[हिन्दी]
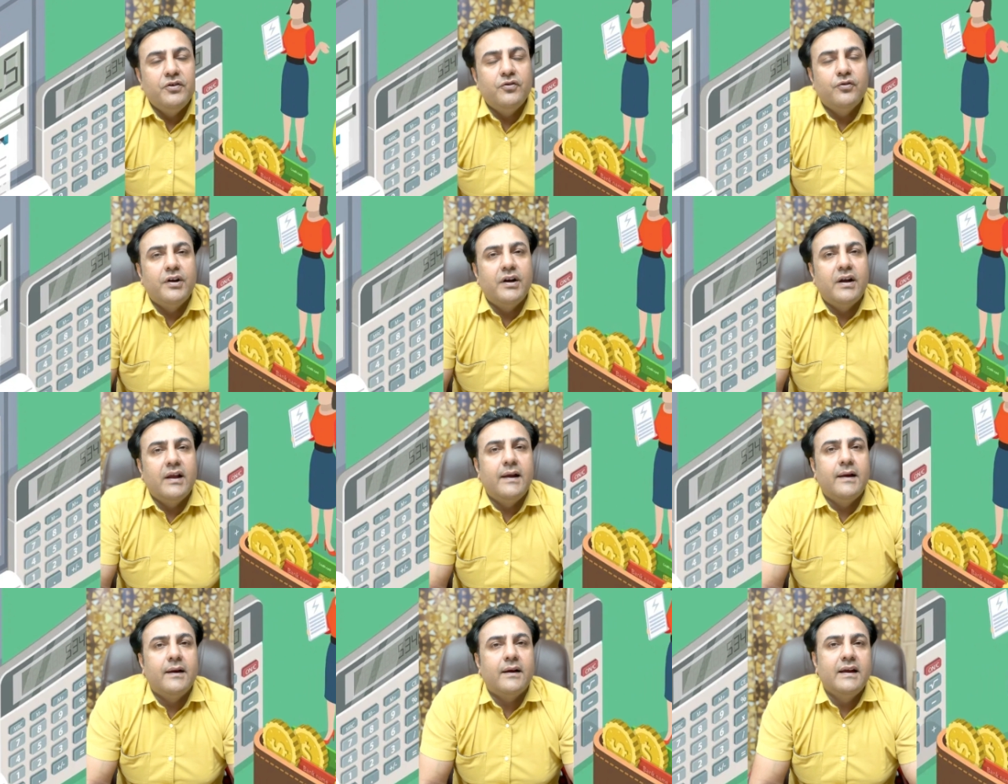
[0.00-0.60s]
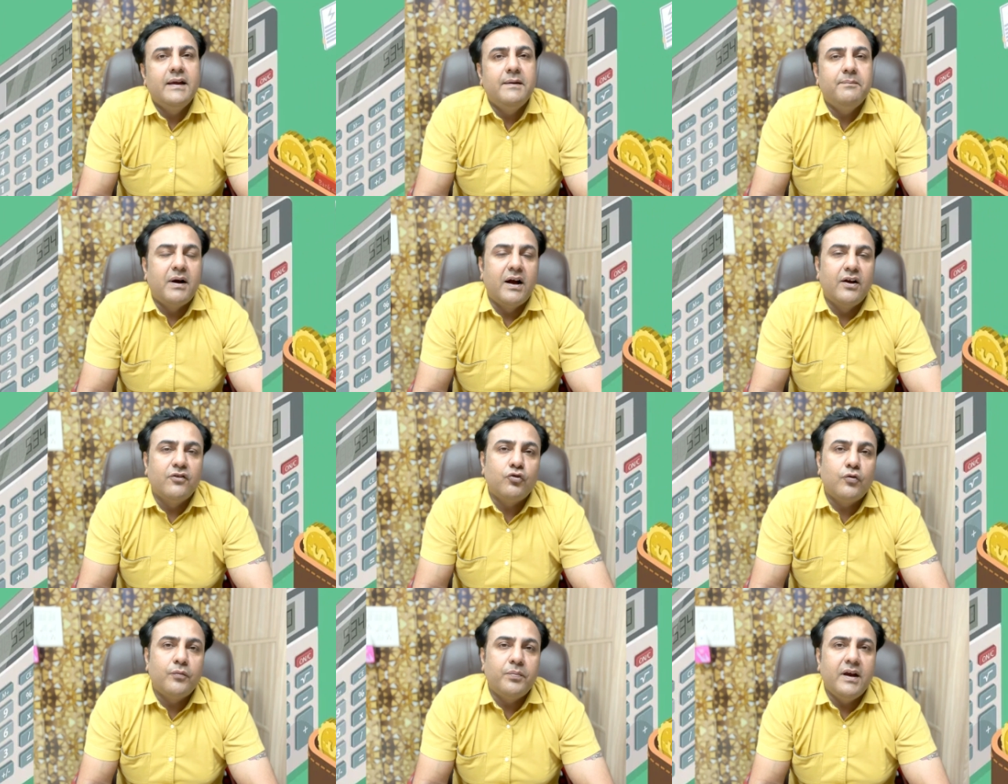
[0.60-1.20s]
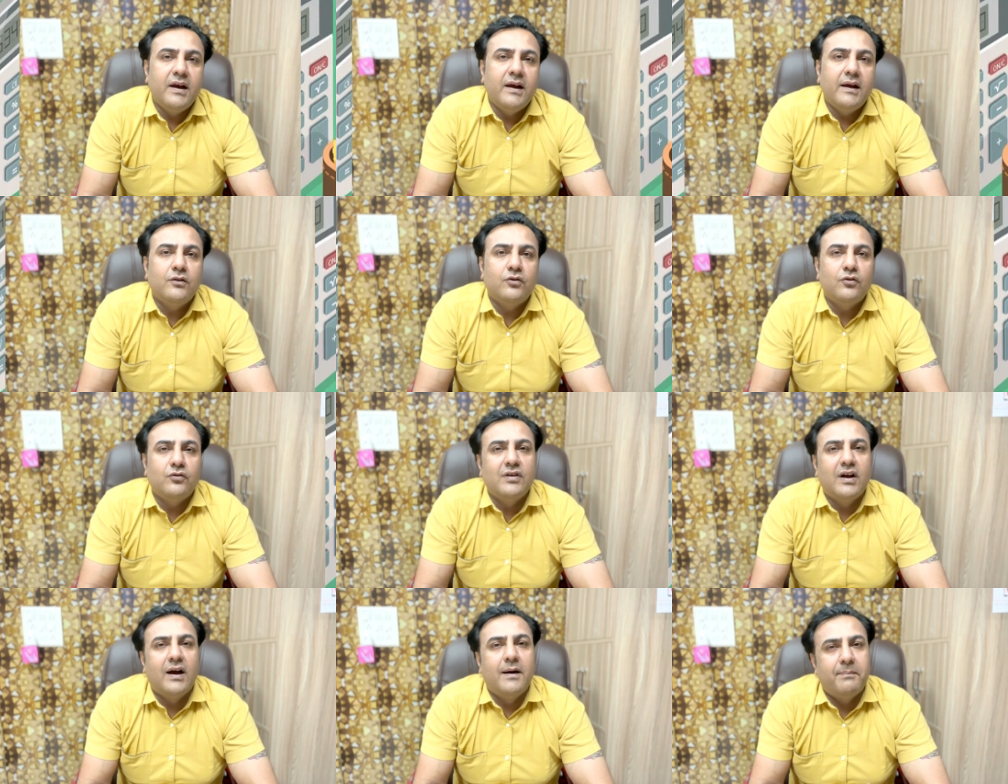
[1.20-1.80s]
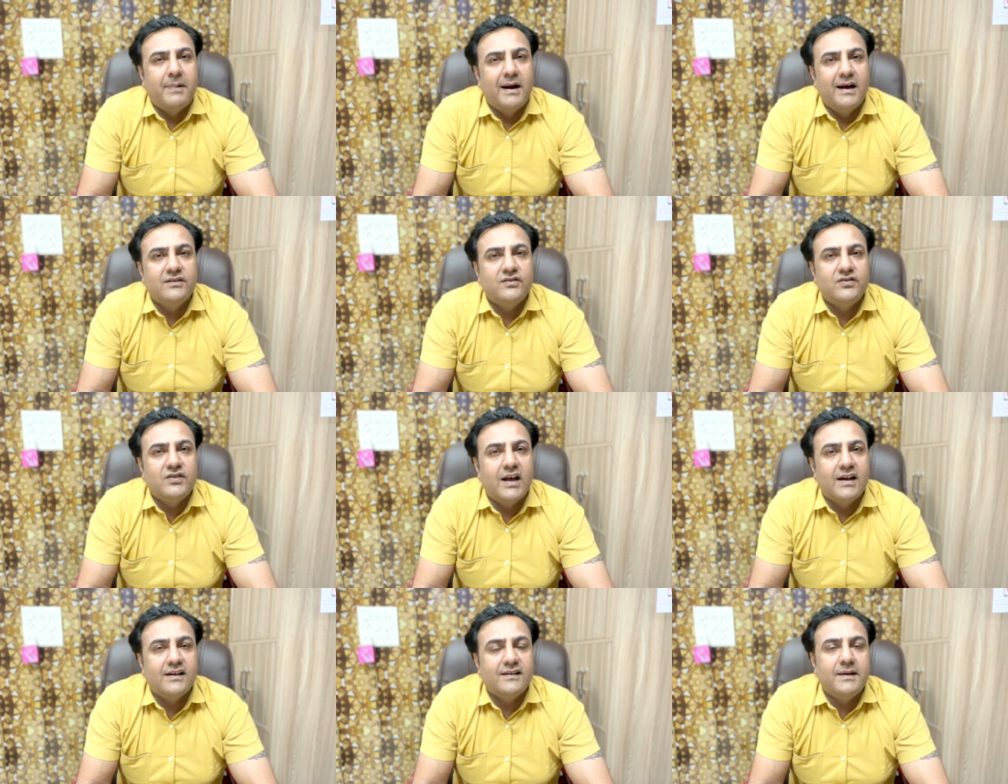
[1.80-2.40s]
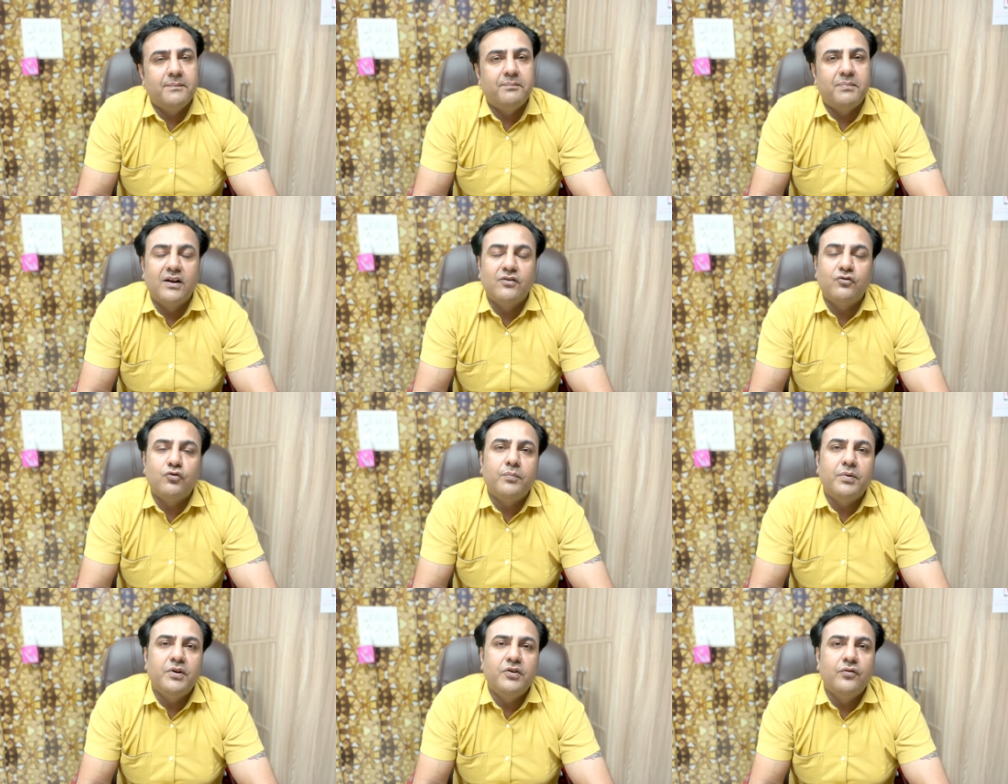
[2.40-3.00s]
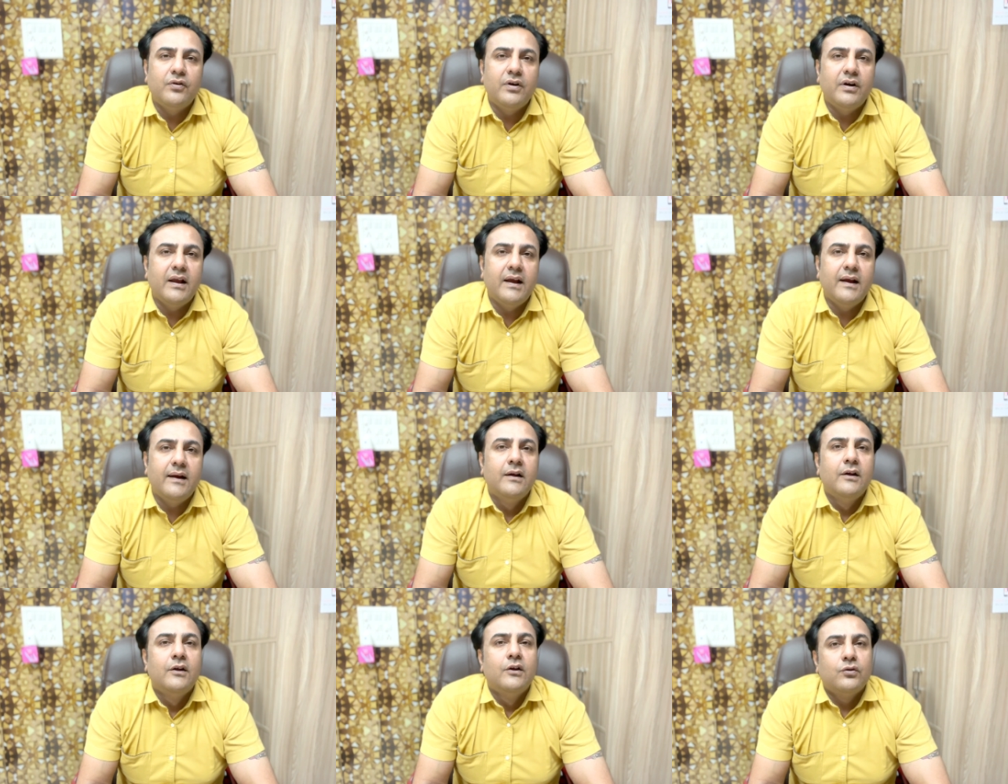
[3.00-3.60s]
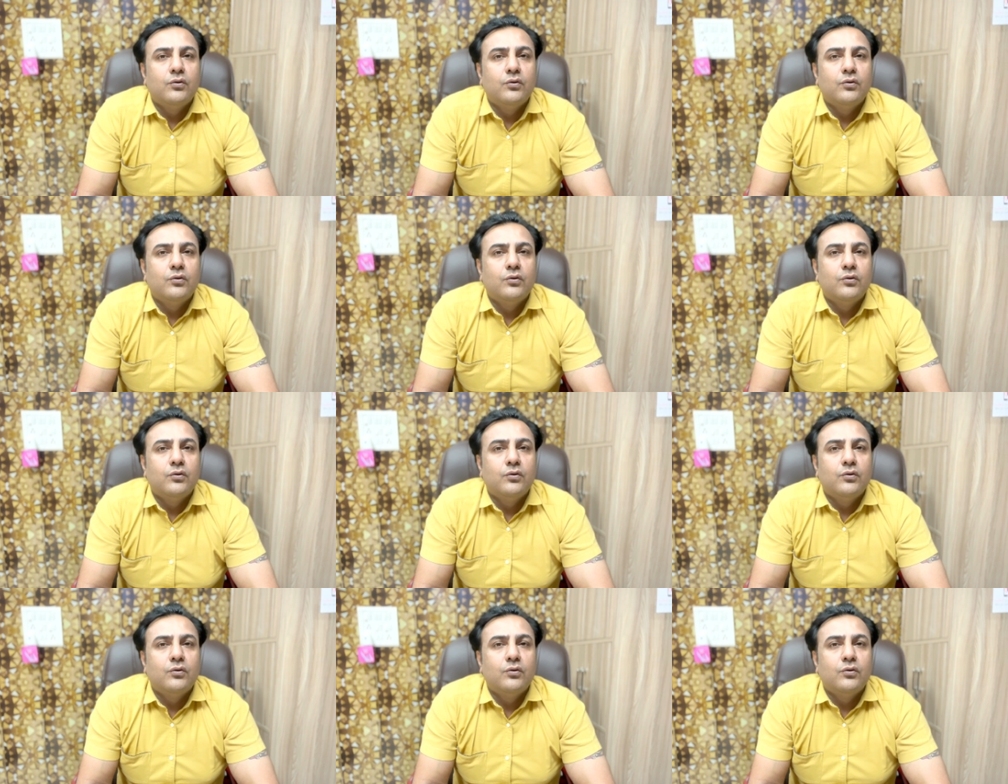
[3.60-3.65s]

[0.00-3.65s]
यूनिट है कहीं पाँच रुपये है तो जहाँ पाँच चार से पाँच रुपये यूनिट है